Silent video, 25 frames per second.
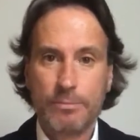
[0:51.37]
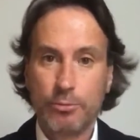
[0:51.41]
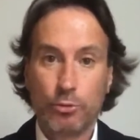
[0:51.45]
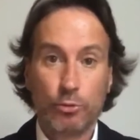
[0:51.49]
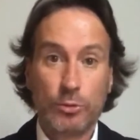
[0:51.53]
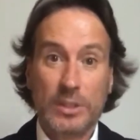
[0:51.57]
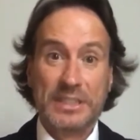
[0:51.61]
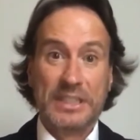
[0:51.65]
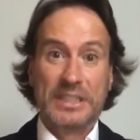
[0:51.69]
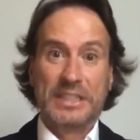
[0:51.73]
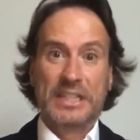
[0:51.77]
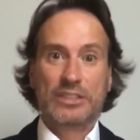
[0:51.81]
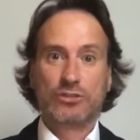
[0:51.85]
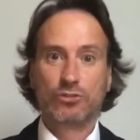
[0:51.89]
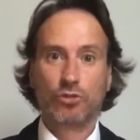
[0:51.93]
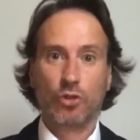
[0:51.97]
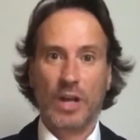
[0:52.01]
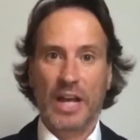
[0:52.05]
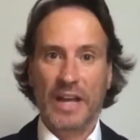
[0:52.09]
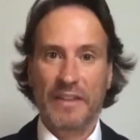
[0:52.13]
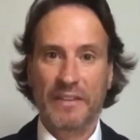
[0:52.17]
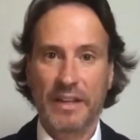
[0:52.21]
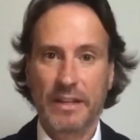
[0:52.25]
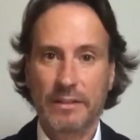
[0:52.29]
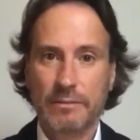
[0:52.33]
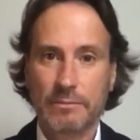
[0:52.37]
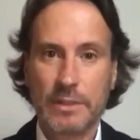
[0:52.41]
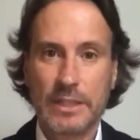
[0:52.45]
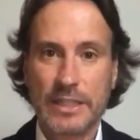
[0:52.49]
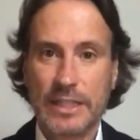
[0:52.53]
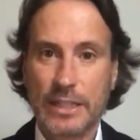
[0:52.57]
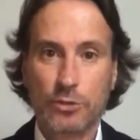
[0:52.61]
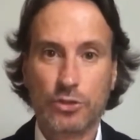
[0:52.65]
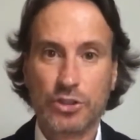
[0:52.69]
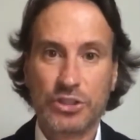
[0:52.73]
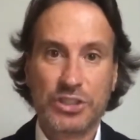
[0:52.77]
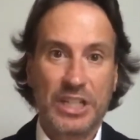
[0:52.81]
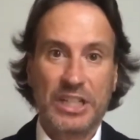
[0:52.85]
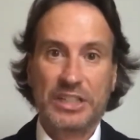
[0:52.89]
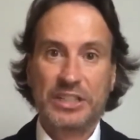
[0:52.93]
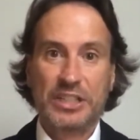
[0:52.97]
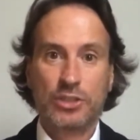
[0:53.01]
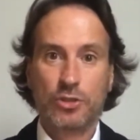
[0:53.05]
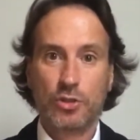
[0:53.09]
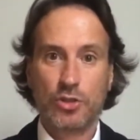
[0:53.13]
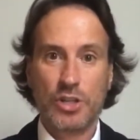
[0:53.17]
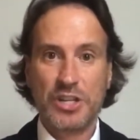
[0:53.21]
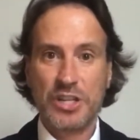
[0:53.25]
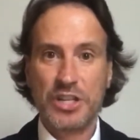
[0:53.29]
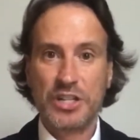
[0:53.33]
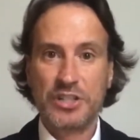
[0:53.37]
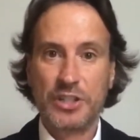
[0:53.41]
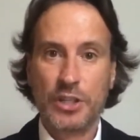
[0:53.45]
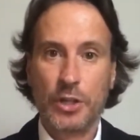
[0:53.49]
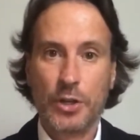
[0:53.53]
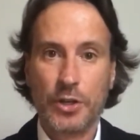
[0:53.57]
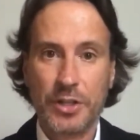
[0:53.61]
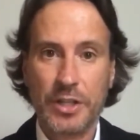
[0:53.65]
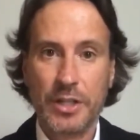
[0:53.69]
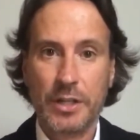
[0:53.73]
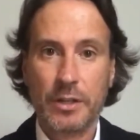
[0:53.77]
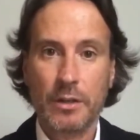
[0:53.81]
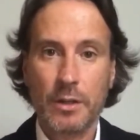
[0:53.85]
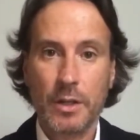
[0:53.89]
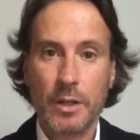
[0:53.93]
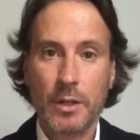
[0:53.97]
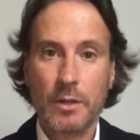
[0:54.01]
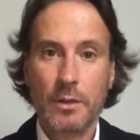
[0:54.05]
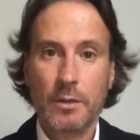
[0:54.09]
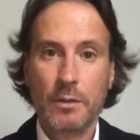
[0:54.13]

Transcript: absolutamente trastocada, que te contestará tres cosas en este orden.